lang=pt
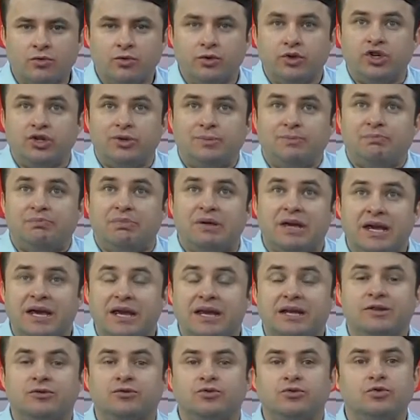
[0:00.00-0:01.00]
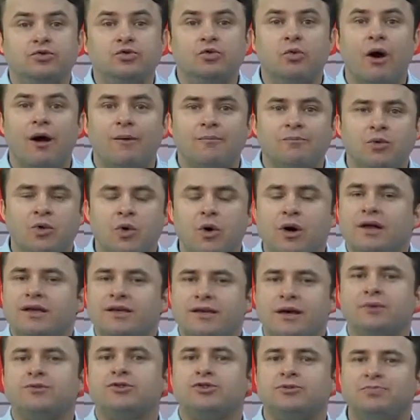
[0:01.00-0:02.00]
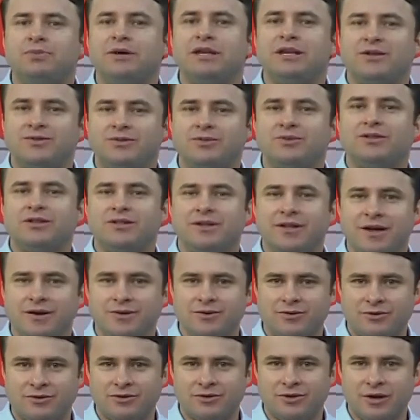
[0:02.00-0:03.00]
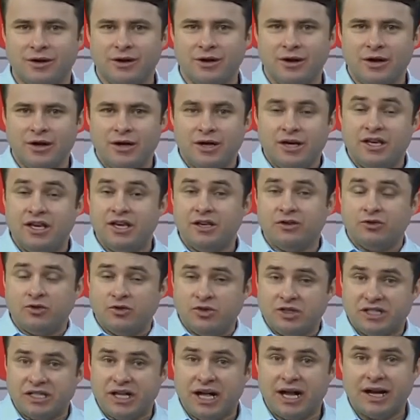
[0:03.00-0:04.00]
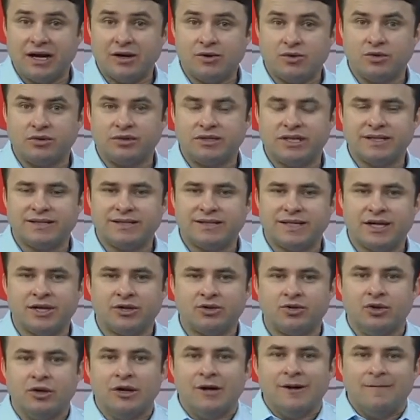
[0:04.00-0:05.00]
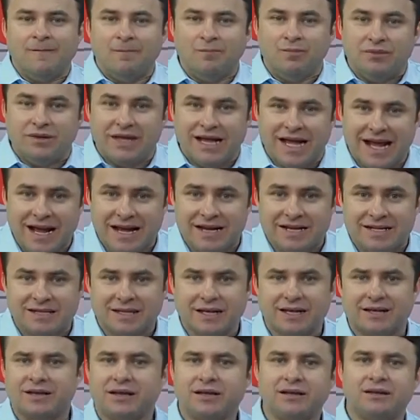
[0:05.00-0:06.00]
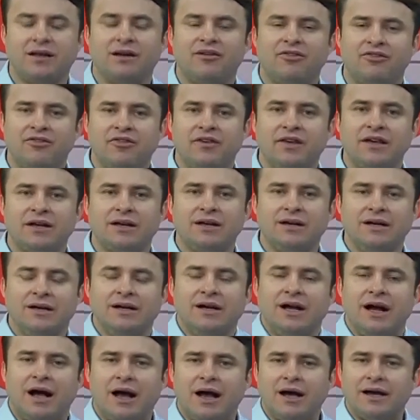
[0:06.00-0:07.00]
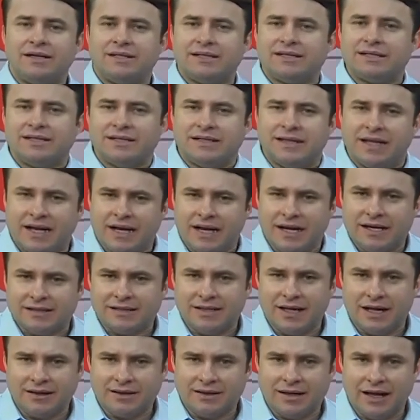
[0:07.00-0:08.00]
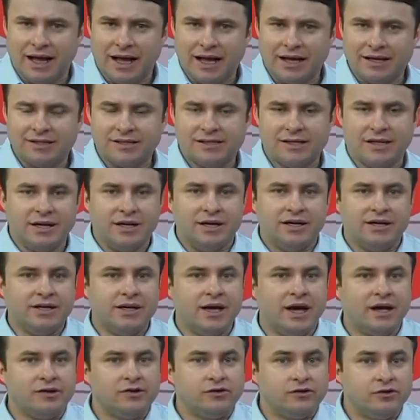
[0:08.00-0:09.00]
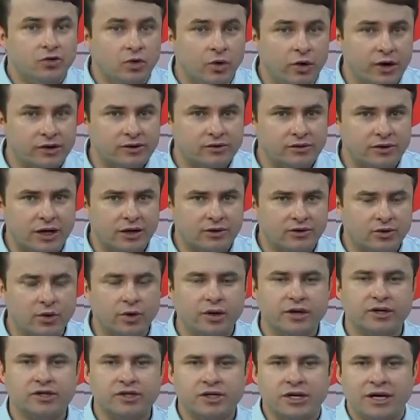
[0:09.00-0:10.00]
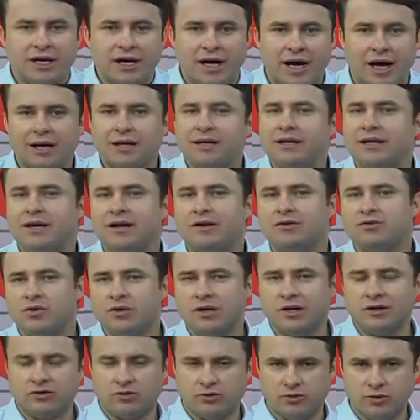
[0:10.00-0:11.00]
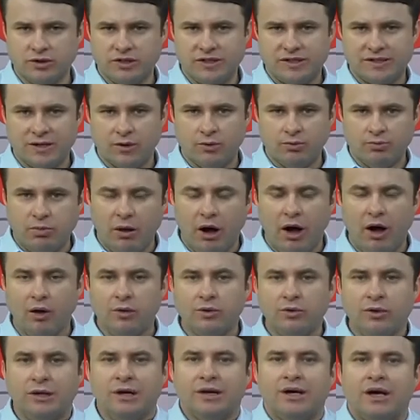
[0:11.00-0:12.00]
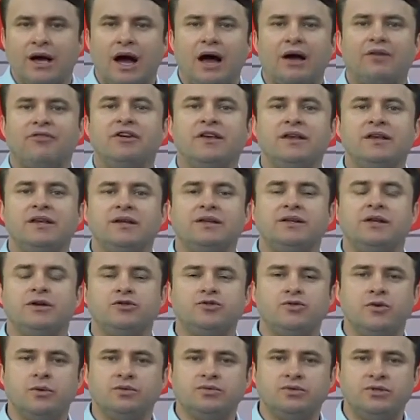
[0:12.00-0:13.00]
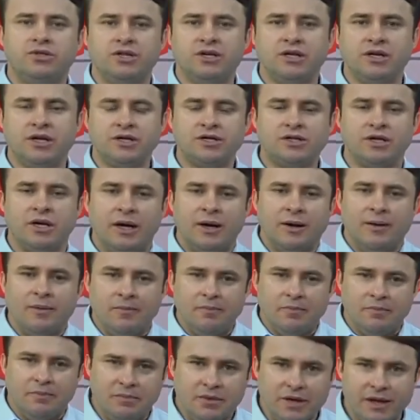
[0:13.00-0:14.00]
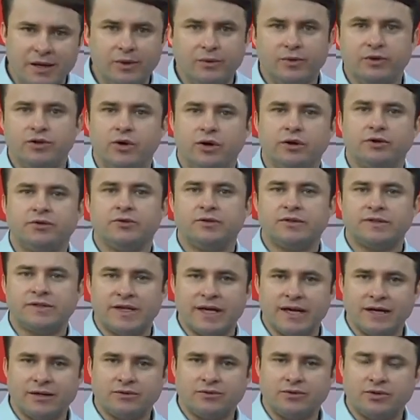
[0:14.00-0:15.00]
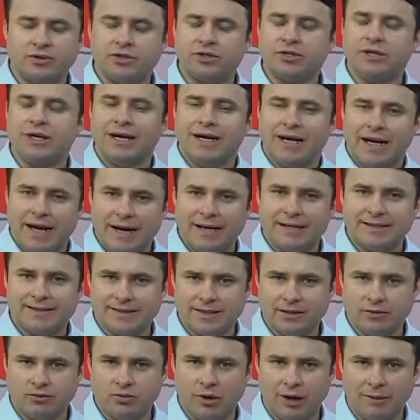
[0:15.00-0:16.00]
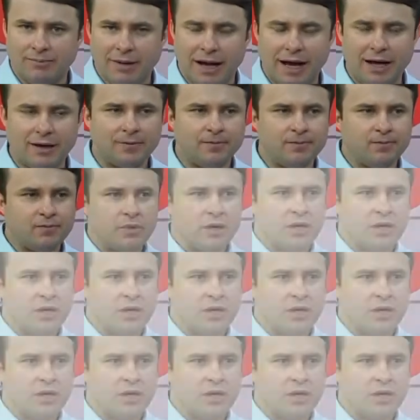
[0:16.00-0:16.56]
o espírito do amor, que é o espírito de Deus. Isso estará acontecendo nesta quinta-feira, às três da tarde e às oito da noite, aqui na Zona Sul de São Paulo, Avenida João Dias, 1800, em Santo Amaro.